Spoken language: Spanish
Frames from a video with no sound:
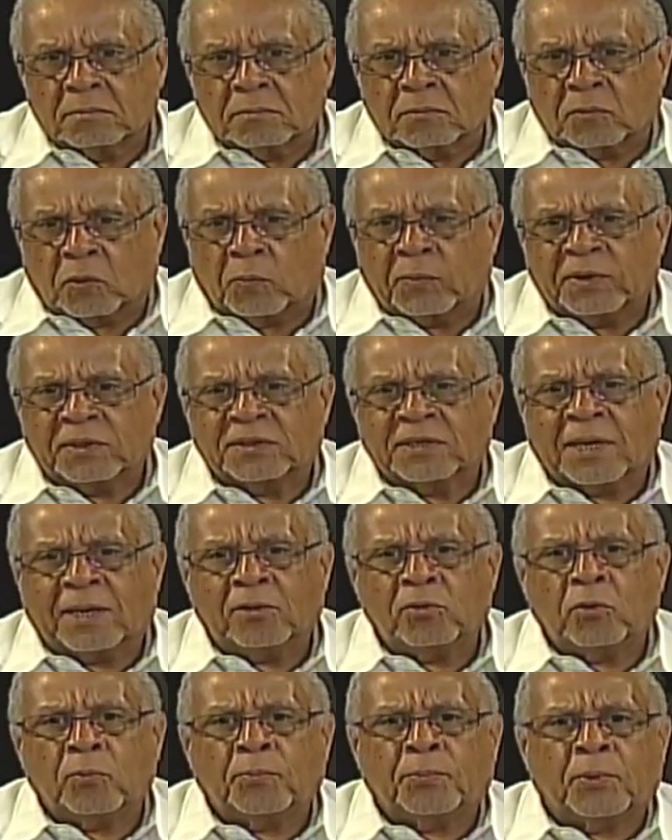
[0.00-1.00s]

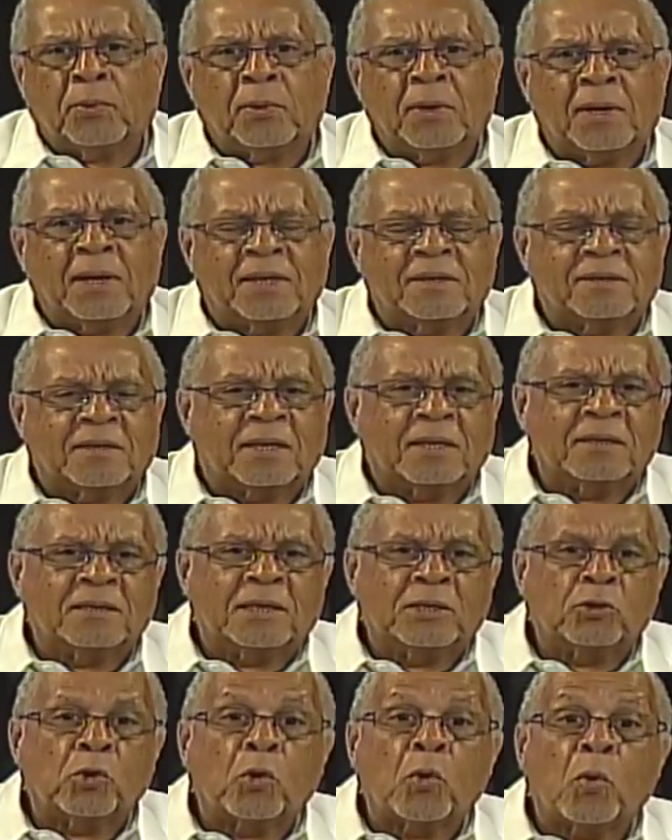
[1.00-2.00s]
comenzando por las
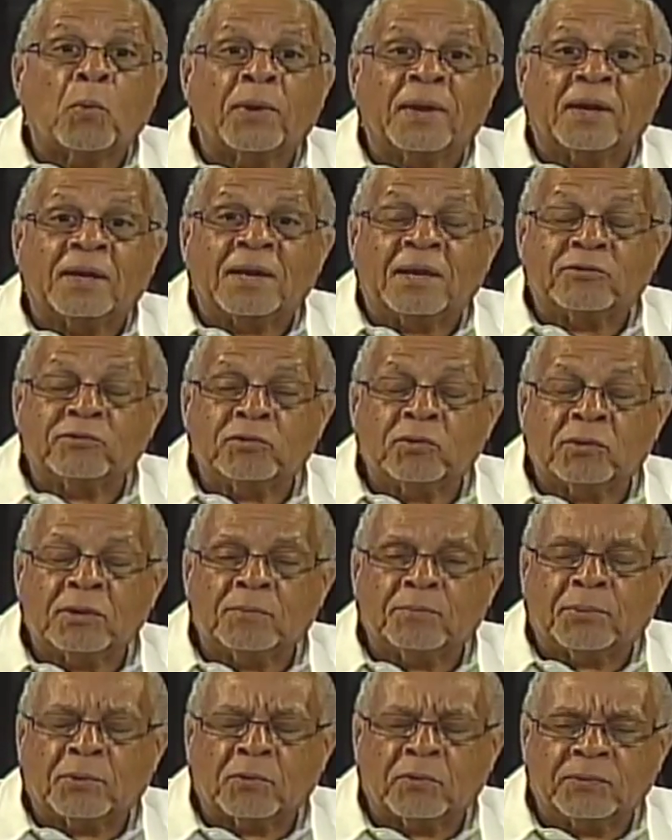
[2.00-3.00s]
32 gobernaciones
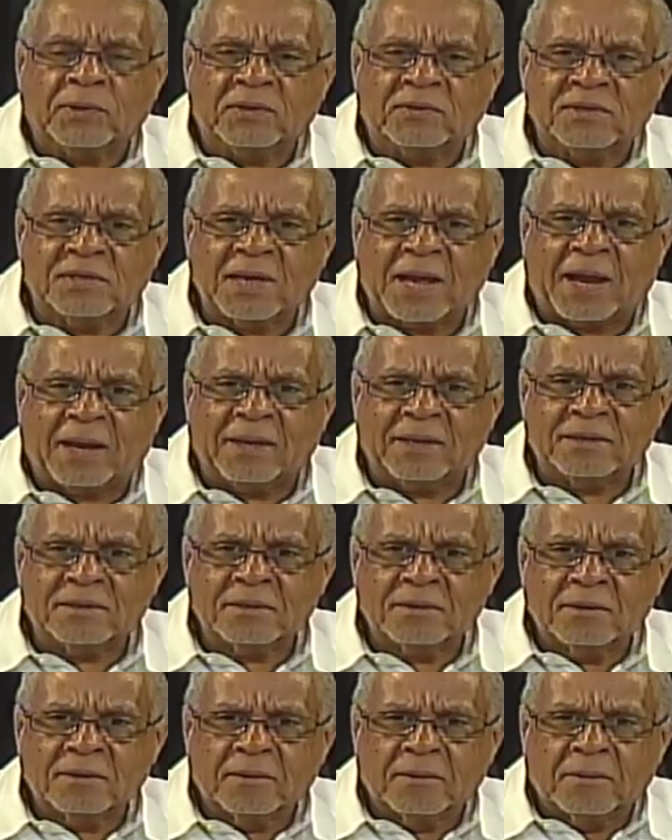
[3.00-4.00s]
provinciales,
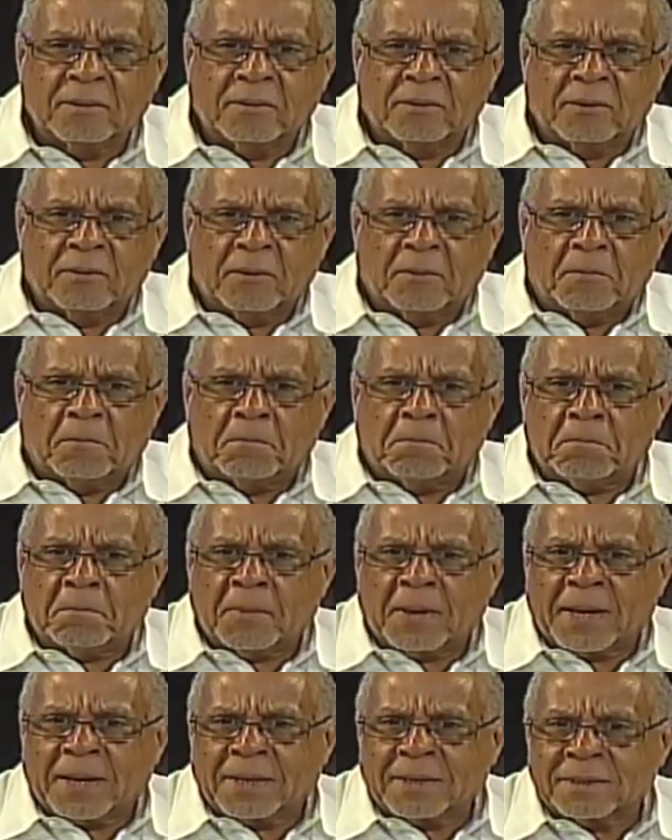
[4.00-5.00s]

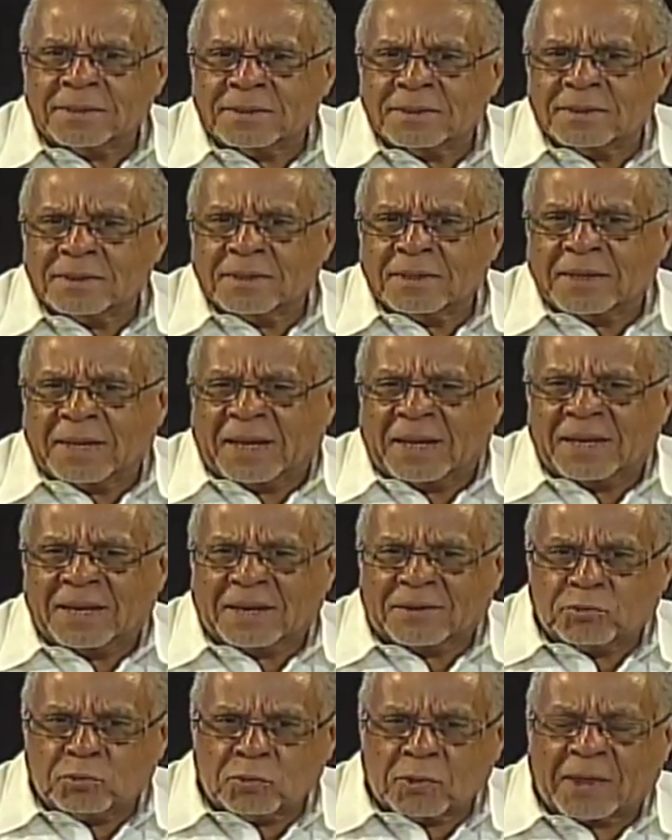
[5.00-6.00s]
más en la
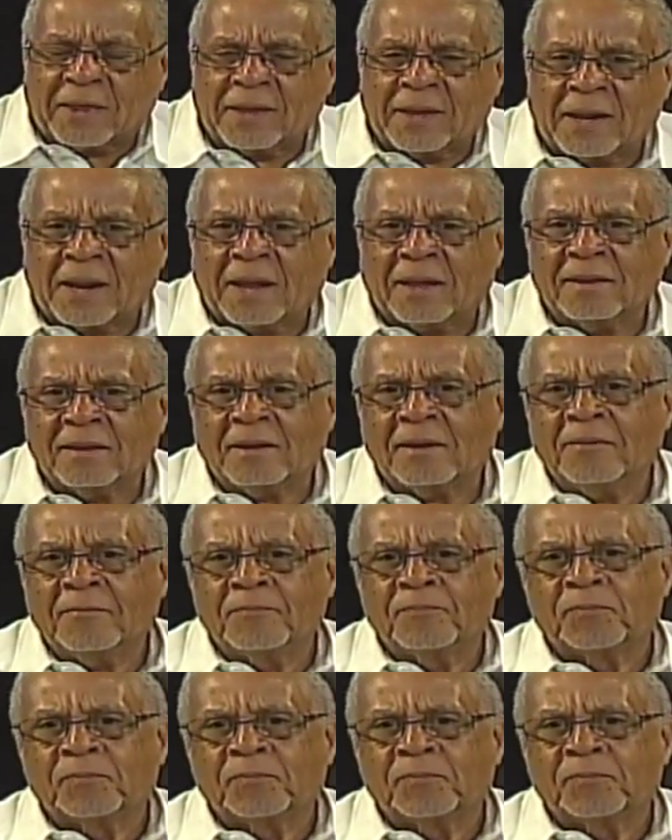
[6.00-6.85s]
las ciudades grandes